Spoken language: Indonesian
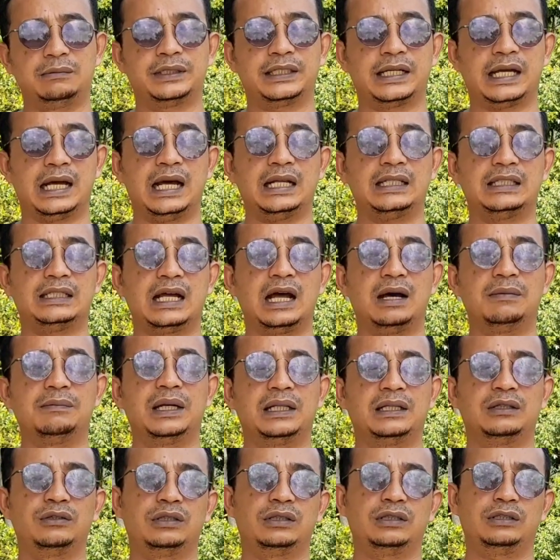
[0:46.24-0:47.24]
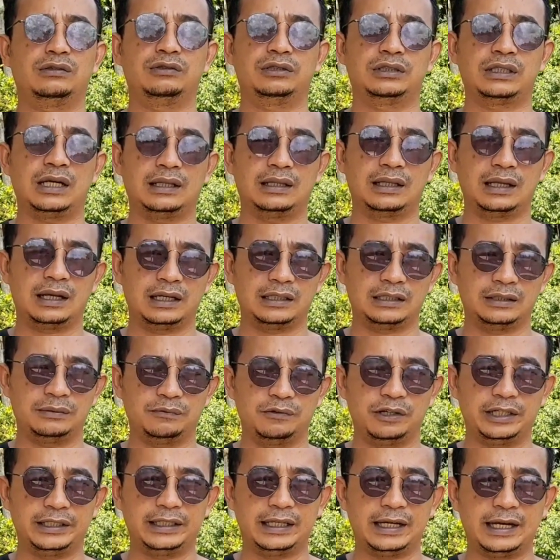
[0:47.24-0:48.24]
sehat sahabat Nusantara
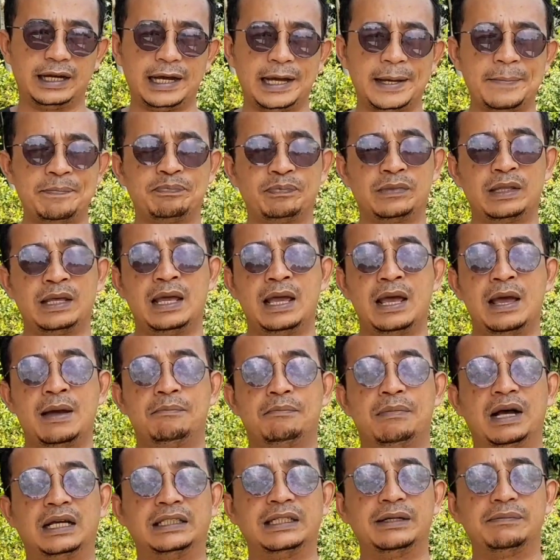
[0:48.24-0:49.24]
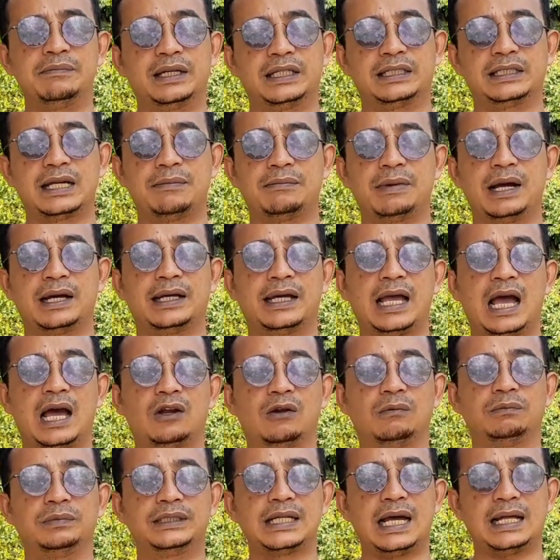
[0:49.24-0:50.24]
semuanya Masih bersama Ki
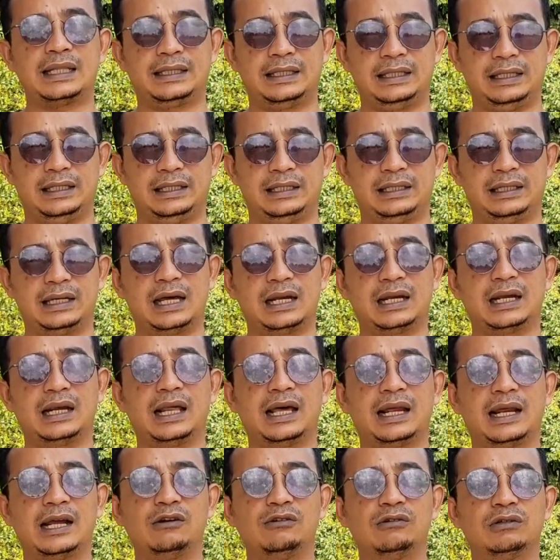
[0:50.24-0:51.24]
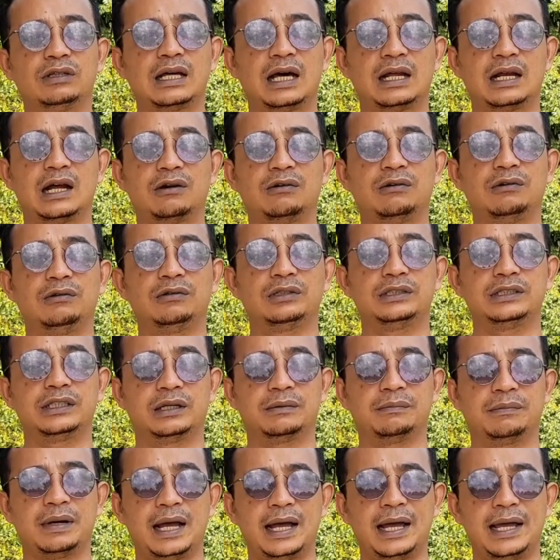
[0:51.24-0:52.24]
Anom Jati Dari lereng utara Gunung
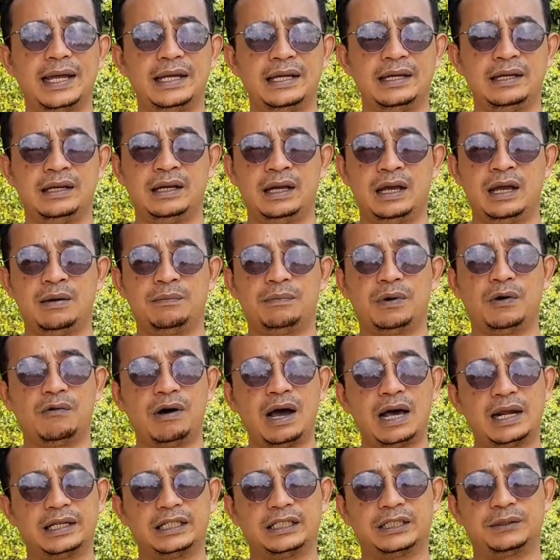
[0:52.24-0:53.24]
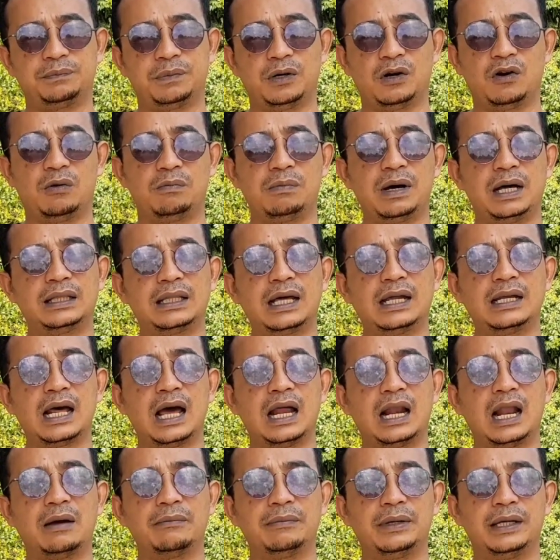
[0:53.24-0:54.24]
Cermai Pewaris pengobatan
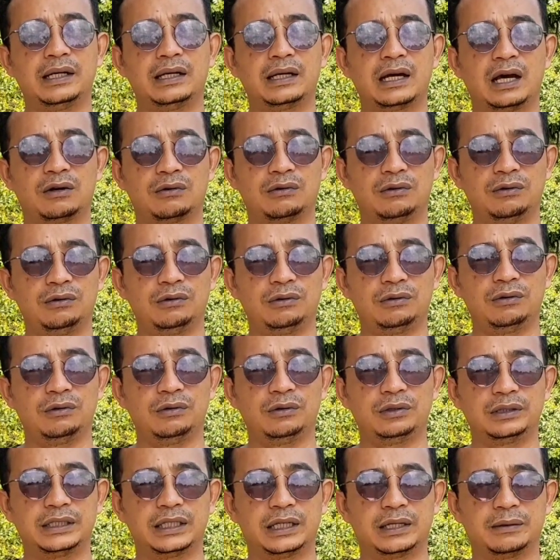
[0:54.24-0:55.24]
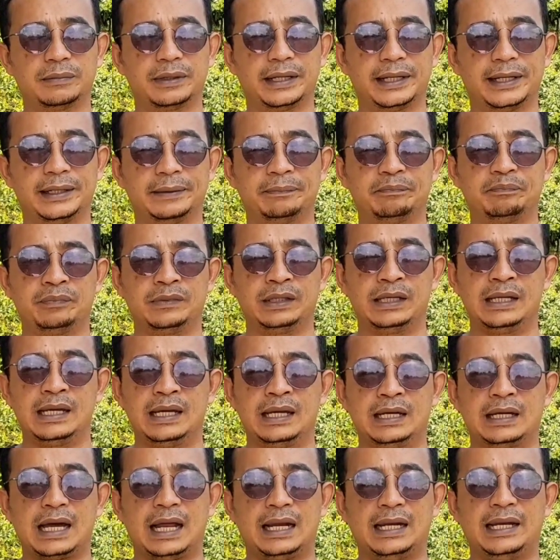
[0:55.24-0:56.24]
alami Karuhun Gunung Cermai
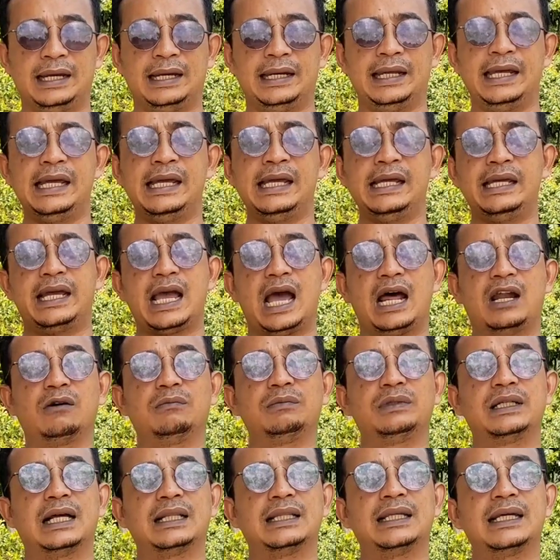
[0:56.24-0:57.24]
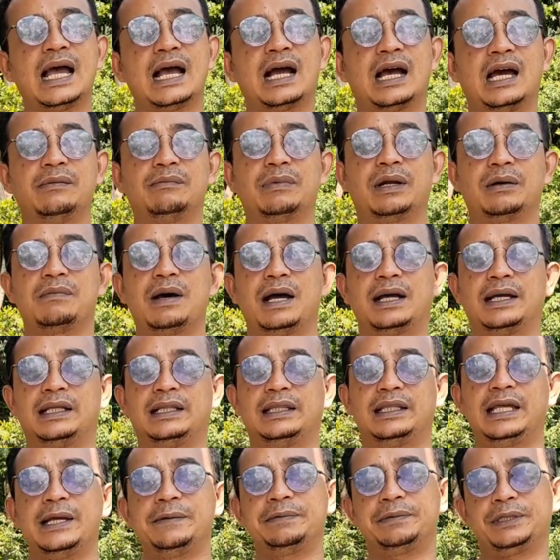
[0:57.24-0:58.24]
Kali ini Ki Anom Jati akan berbagi
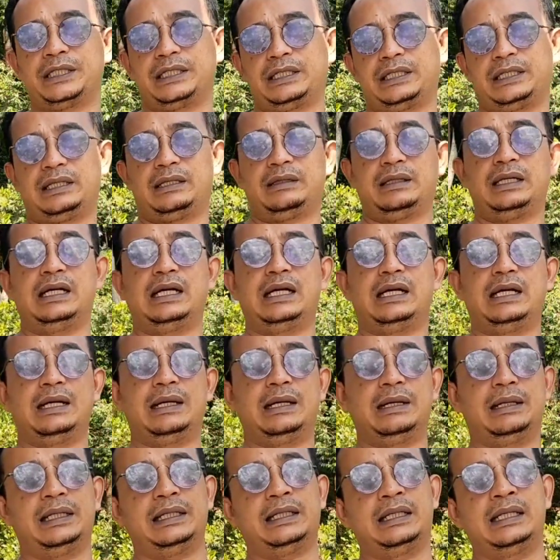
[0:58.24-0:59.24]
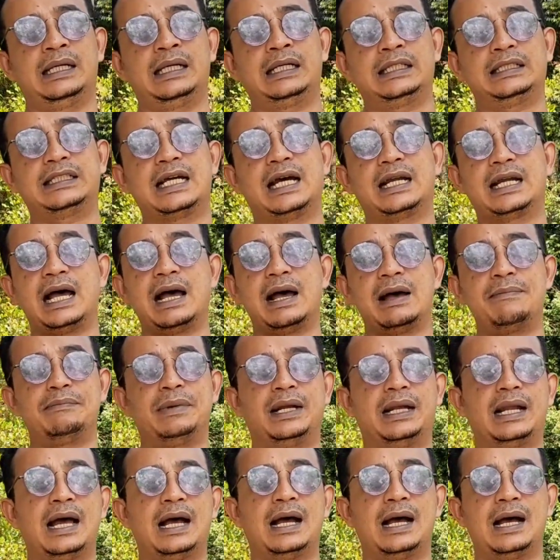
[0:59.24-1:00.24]
tips eh, Cara
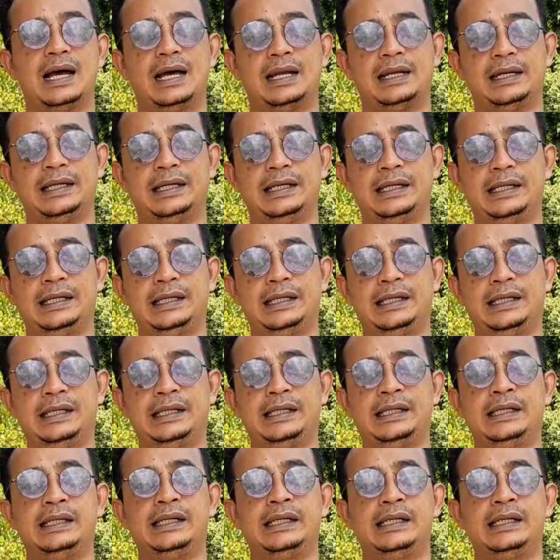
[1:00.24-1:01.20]
menangani